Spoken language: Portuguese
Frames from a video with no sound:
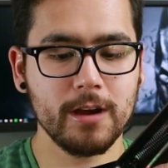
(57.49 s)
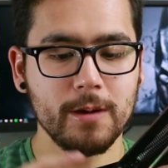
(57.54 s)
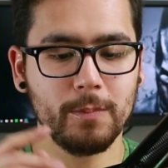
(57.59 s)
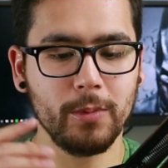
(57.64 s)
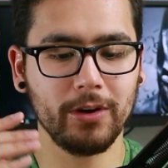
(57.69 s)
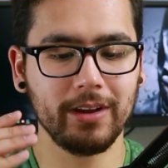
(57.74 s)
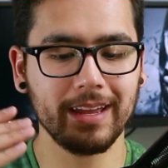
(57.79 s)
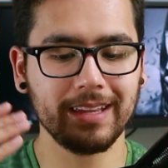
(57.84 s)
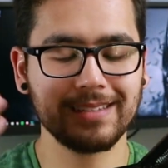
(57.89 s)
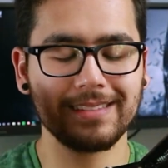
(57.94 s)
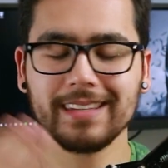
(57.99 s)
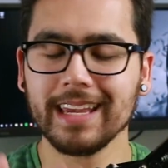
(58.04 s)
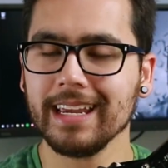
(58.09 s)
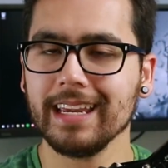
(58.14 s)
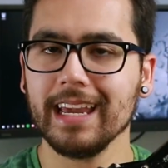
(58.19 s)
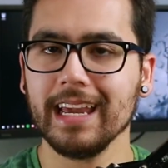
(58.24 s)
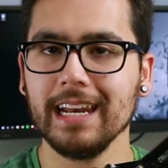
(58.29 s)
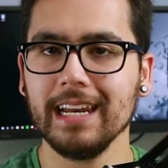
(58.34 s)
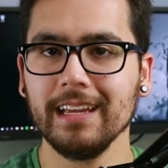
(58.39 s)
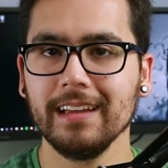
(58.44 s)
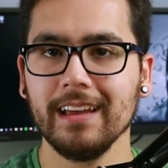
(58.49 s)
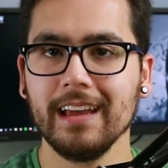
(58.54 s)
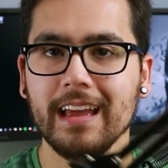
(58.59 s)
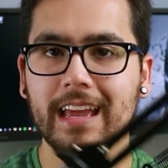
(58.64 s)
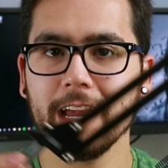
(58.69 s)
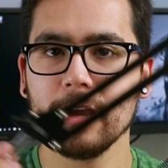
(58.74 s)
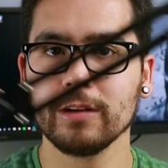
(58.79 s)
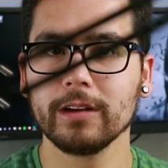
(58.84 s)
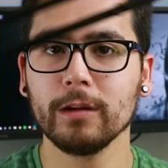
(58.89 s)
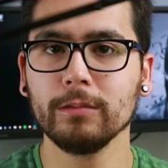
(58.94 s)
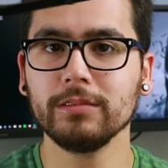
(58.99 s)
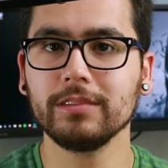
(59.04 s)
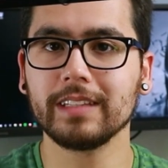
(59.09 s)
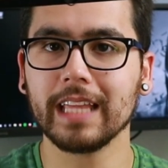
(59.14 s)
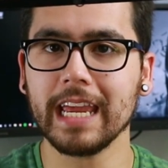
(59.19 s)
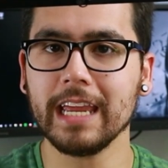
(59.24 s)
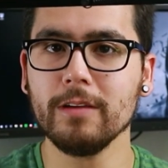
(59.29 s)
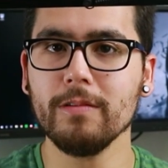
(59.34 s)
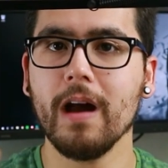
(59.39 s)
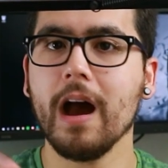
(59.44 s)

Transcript: porque sem ele eu não tenho